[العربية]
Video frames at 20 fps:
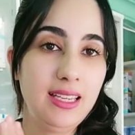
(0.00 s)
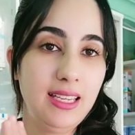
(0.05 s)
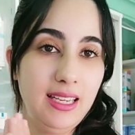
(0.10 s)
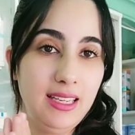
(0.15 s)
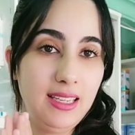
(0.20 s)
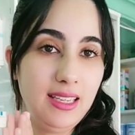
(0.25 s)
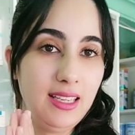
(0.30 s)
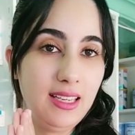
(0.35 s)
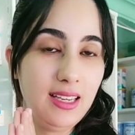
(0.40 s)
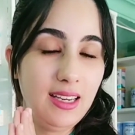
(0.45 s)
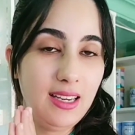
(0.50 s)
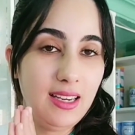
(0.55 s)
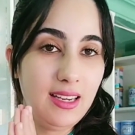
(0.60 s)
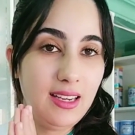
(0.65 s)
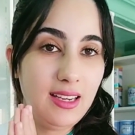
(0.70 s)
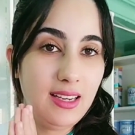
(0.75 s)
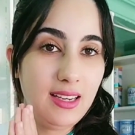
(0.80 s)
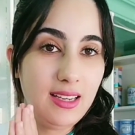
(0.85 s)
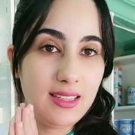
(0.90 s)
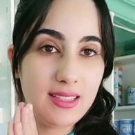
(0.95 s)
يعني
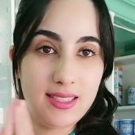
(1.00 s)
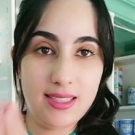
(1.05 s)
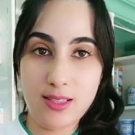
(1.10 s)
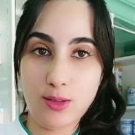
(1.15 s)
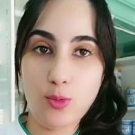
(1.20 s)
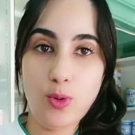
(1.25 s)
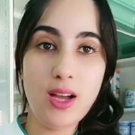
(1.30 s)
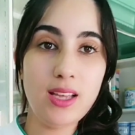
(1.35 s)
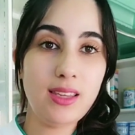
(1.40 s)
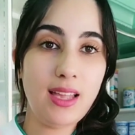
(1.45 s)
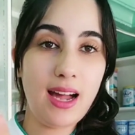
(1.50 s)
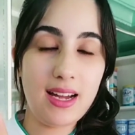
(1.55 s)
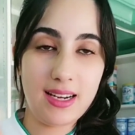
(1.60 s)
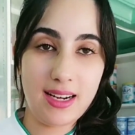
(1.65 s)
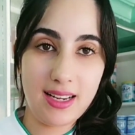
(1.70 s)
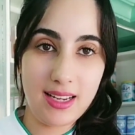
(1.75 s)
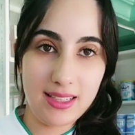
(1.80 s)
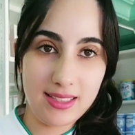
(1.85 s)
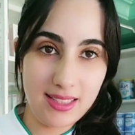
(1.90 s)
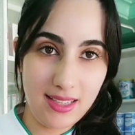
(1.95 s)
آه سكوات
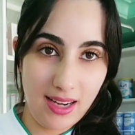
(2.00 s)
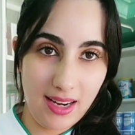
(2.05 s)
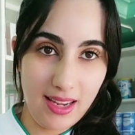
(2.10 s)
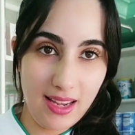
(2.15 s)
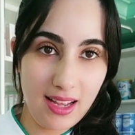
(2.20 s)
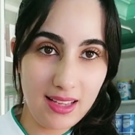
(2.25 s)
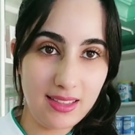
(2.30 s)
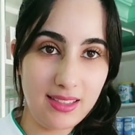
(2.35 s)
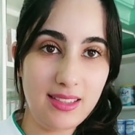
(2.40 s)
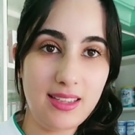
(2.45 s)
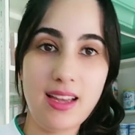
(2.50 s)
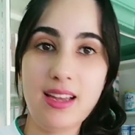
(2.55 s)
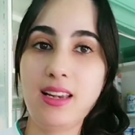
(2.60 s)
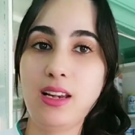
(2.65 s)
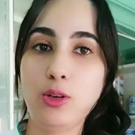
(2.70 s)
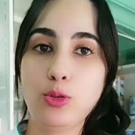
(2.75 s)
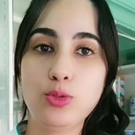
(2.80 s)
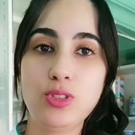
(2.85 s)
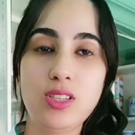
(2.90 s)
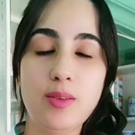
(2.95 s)
حركات رياضيه
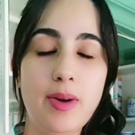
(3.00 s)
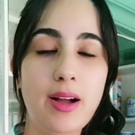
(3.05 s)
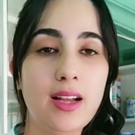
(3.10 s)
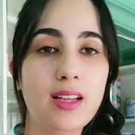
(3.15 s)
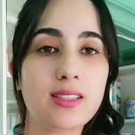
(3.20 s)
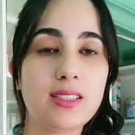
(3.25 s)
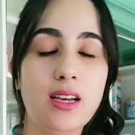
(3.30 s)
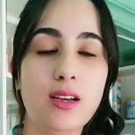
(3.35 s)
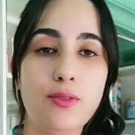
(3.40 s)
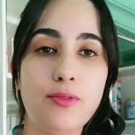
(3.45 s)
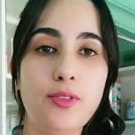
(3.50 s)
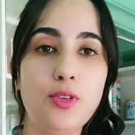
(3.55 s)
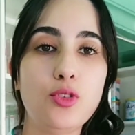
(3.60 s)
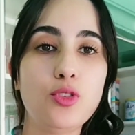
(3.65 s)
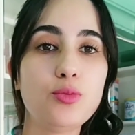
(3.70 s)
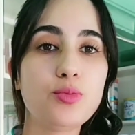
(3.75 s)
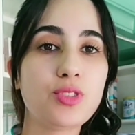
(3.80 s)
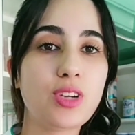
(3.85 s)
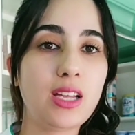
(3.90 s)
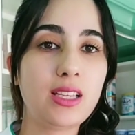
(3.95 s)
الا كنتي ما
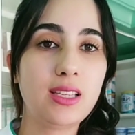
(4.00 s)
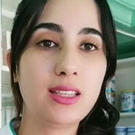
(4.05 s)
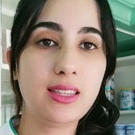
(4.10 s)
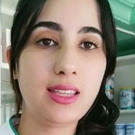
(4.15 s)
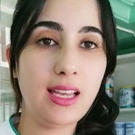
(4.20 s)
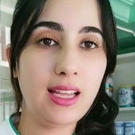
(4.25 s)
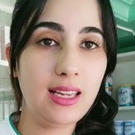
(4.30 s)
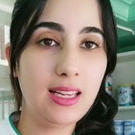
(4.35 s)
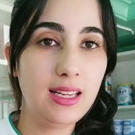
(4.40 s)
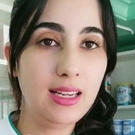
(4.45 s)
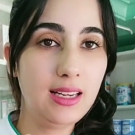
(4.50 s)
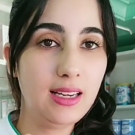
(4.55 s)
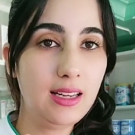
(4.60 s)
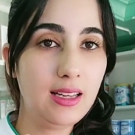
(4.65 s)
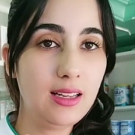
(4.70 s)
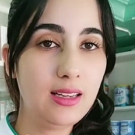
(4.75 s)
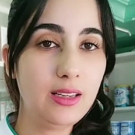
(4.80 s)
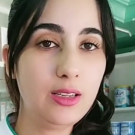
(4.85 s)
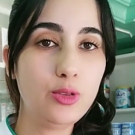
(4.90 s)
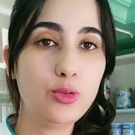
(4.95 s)
كتعرفيهمش غادي تدخلي
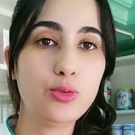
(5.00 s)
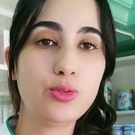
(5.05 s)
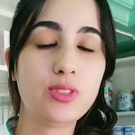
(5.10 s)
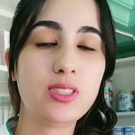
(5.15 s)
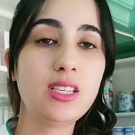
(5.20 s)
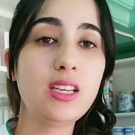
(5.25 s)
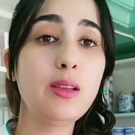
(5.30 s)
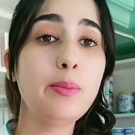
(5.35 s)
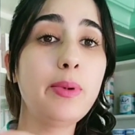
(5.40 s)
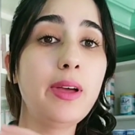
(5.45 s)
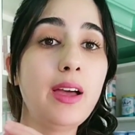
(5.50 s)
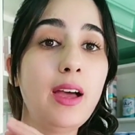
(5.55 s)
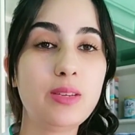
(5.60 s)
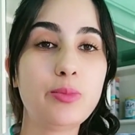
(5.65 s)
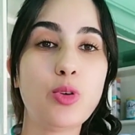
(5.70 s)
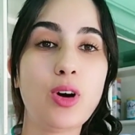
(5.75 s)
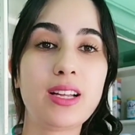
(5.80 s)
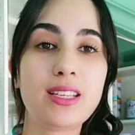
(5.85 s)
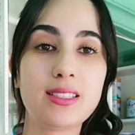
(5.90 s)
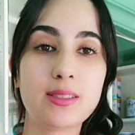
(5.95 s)
اليوتيوب
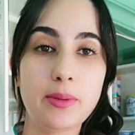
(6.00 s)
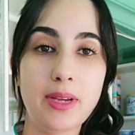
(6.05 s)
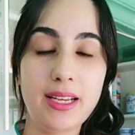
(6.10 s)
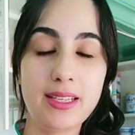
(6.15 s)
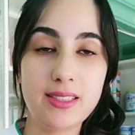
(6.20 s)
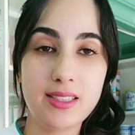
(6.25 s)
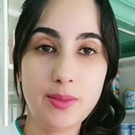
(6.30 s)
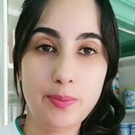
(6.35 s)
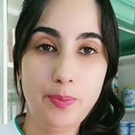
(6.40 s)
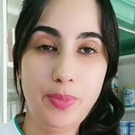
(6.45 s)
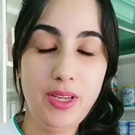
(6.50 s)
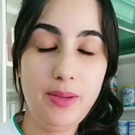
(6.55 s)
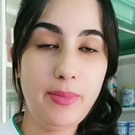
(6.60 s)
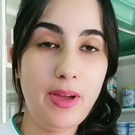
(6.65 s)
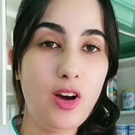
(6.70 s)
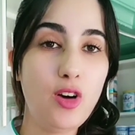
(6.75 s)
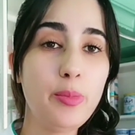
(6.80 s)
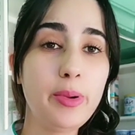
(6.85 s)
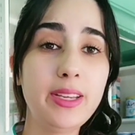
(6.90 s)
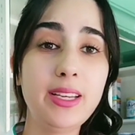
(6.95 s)
وغادي تبقاي تتبعي
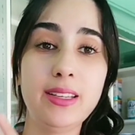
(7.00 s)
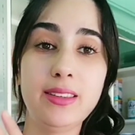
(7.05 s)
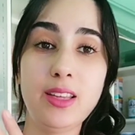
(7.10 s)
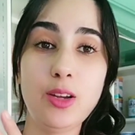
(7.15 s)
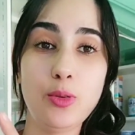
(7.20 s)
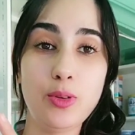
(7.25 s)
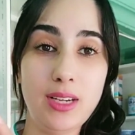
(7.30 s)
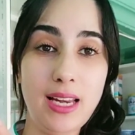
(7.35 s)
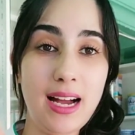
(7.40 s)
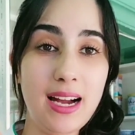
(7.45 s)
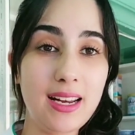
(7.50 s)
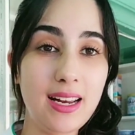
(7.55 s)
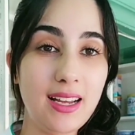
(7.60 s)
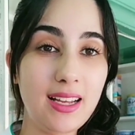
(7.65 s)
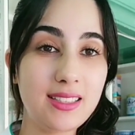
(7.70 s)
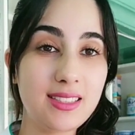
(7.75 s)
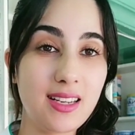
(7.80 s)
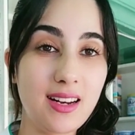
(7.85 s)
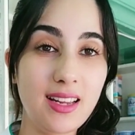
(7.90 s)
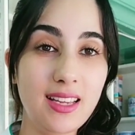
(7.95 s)
معاهم كيعطيوك
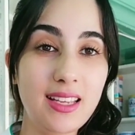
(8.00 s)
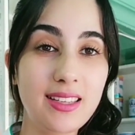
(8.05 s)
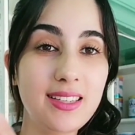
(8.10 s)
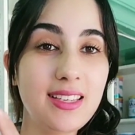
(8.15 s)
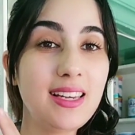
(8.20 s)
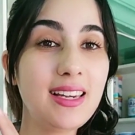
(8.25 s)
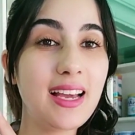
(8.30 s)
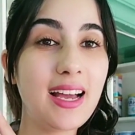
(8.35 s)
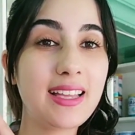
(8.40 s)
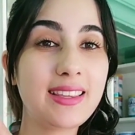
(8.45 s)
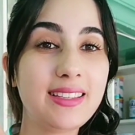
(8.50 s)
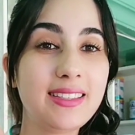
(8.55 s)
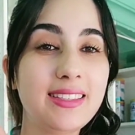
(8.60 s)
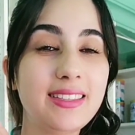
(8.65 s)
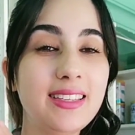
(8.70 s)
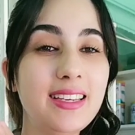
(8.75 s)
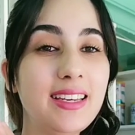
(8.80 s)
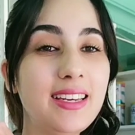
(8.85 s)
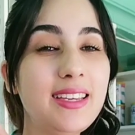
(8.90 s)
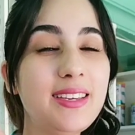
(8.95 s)
الحركات الرياضيه اللي غادي
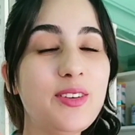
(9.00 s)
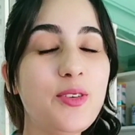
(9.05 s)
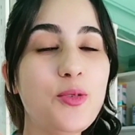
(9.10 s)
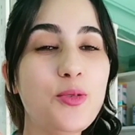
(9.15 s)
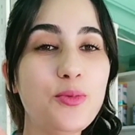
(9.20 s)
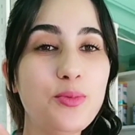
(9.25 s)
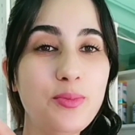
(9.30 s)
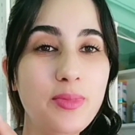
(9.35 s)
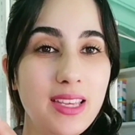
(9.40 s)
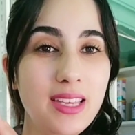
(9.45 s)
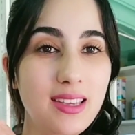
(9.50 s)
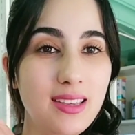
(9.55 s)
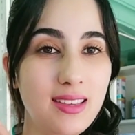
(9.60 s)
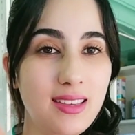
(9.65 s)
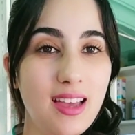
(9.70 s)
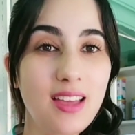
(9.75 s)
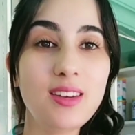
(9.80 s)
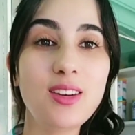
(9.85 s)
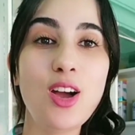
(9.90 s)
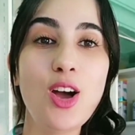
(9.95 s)
ديري
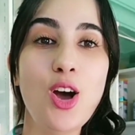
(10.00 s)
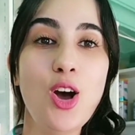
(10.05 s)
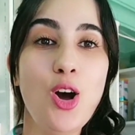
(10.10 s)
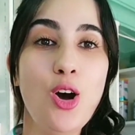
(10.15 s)
يوميا